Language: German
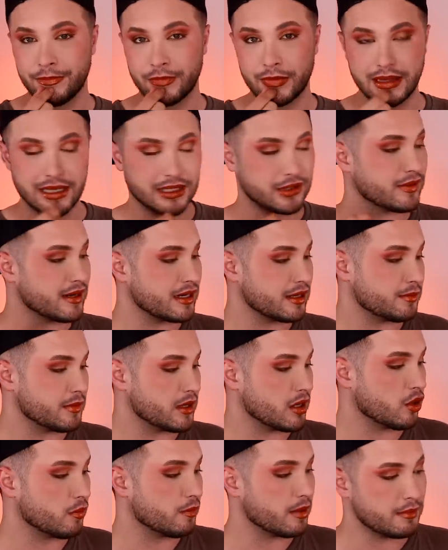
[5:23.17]
Das werde ich
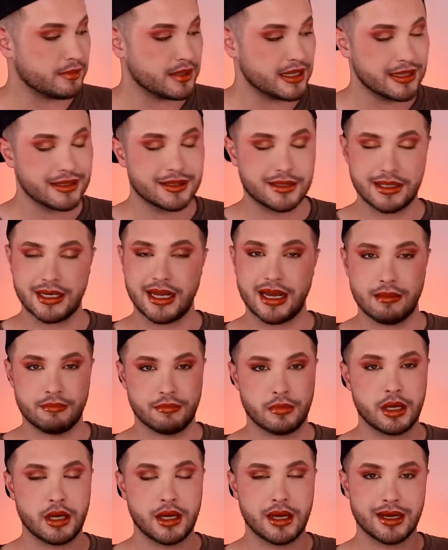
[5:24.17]
mir auch beim nächsten
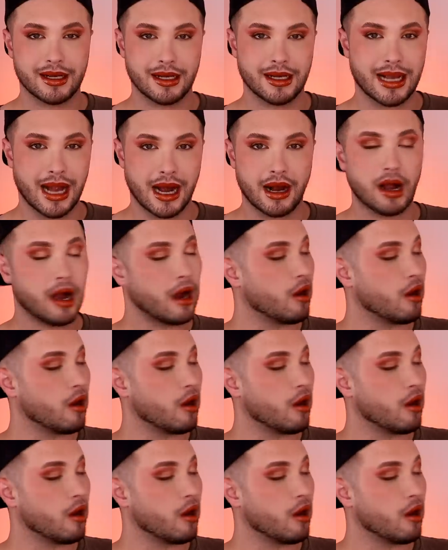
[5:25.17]
DM-Gang